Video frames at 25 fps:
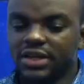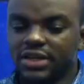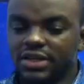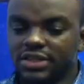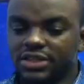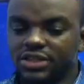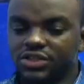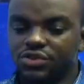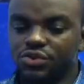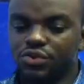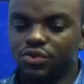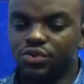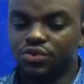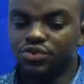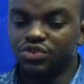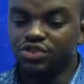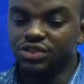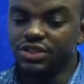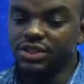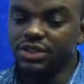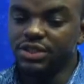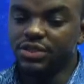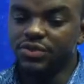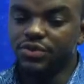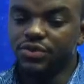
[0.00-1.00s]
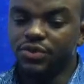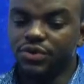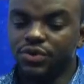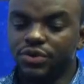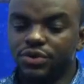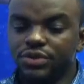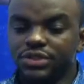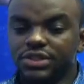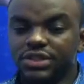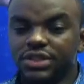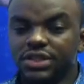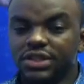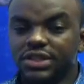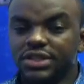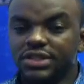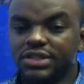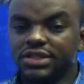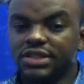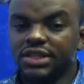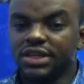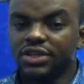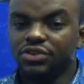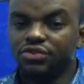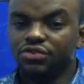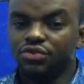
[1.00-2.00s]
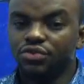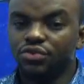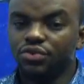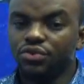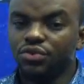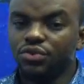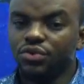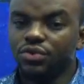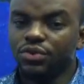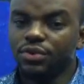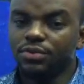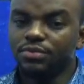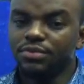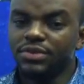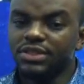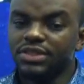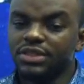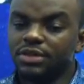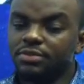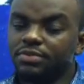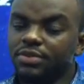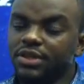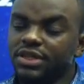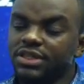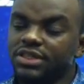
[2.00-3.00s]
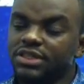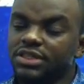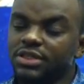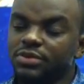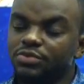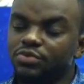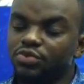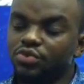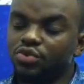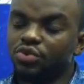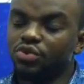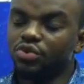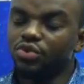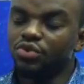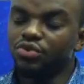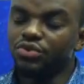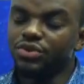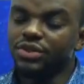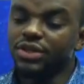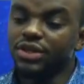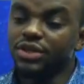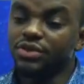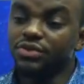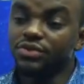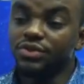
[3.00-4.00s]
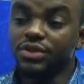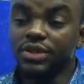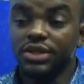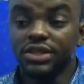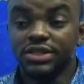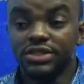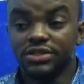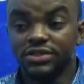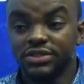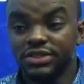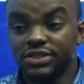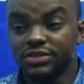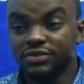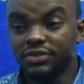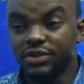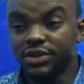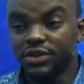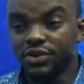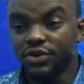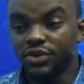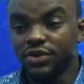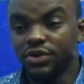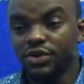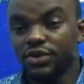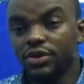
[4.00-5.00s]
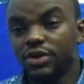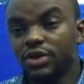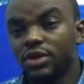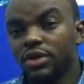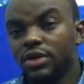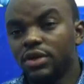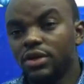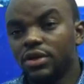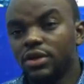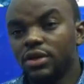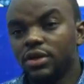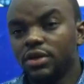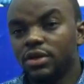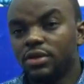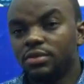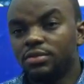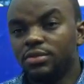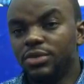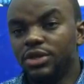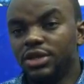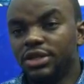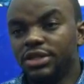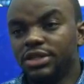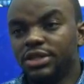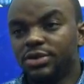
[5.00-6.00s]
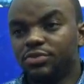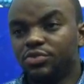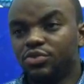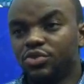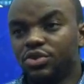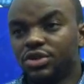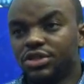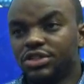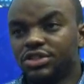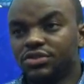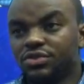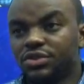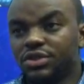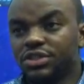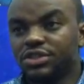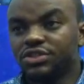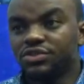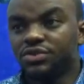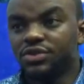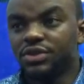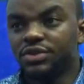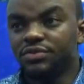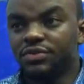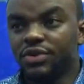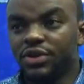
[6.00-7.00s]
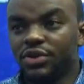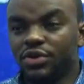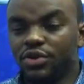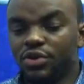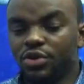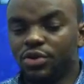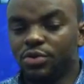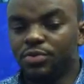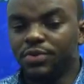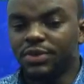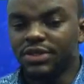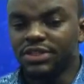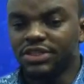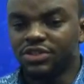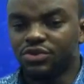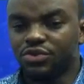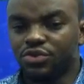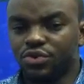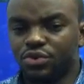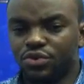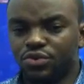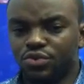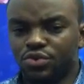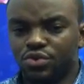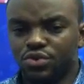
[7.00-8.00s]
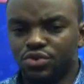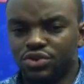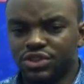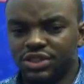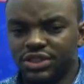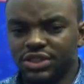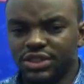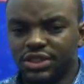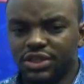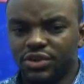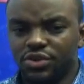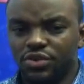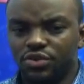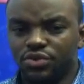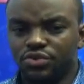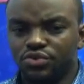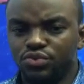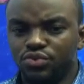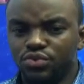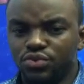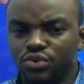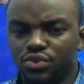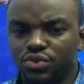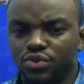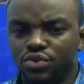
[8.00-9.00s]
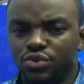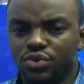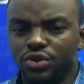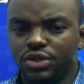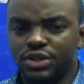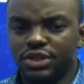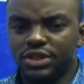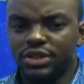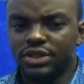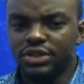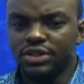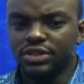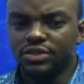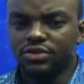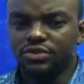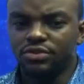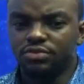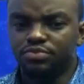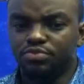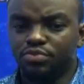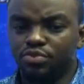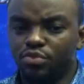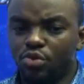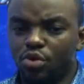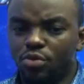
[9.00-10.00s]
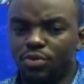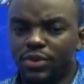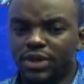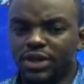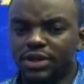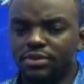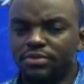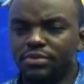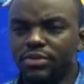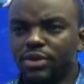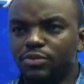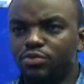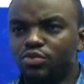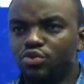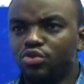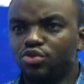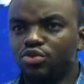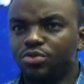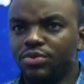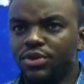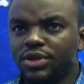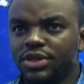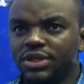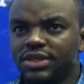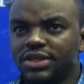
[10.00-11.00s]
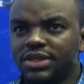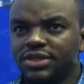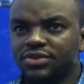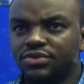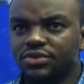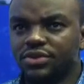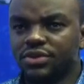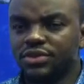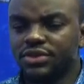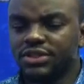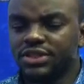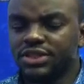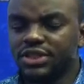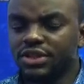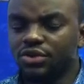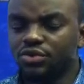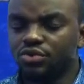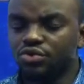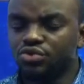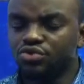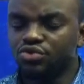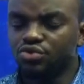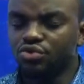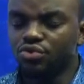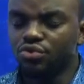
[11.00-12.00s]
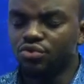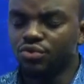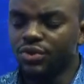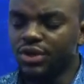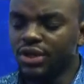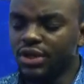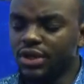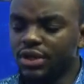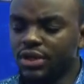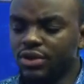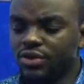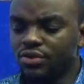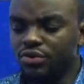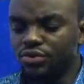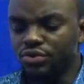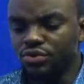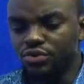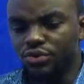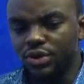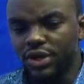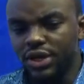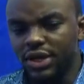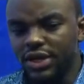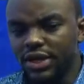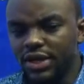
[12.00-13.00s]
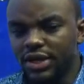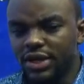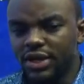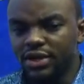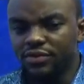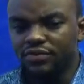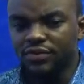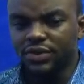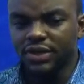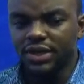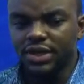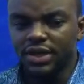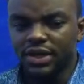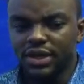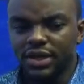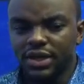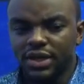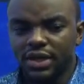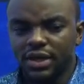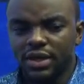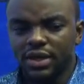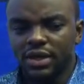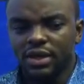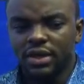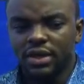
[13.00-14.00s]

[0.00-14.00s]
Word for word: Axiologique, euh, c'est une structure mise en place pour lutter contre les antivaleurs, mm-hmm. militer pour l'instauration des valeurs, parce que nous considérons, nous, que les problèmes pour l'humanité tout entière aujourd'hui, congolais, africains,